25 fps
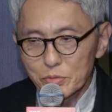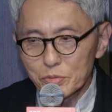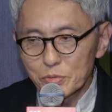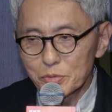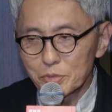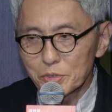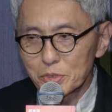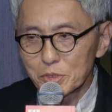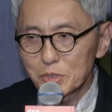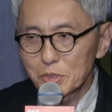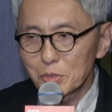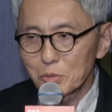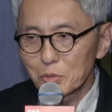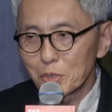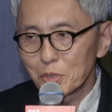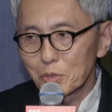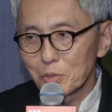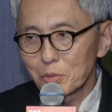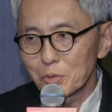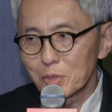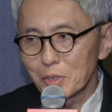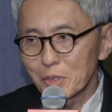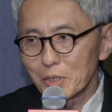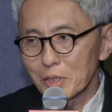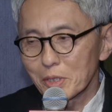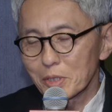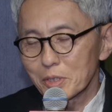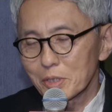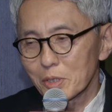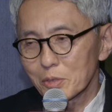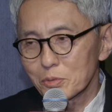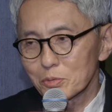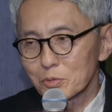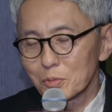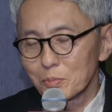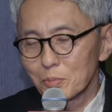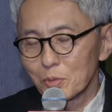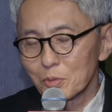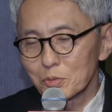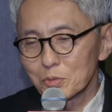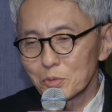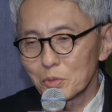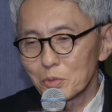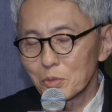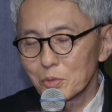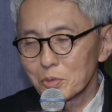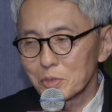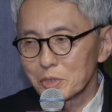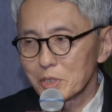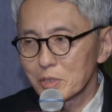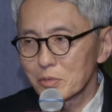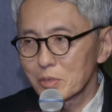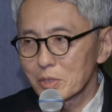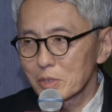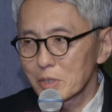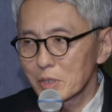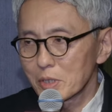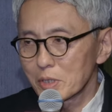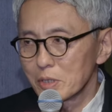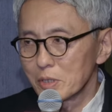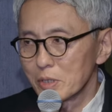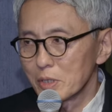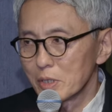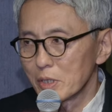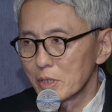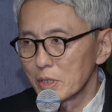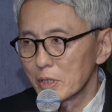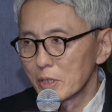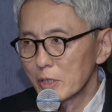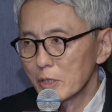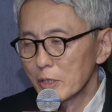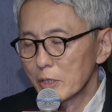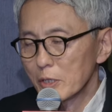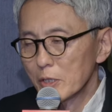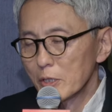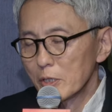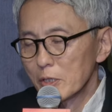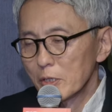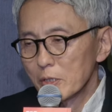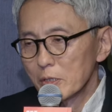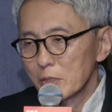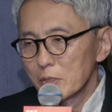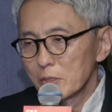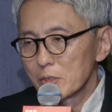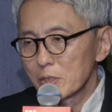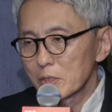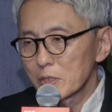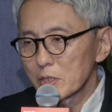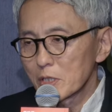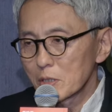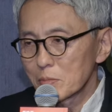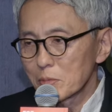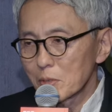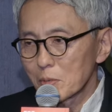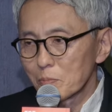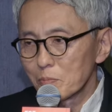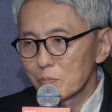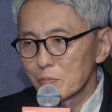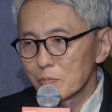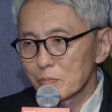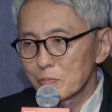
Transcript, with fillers: 苦しいような世の中になると僕の本意ではないんでできれば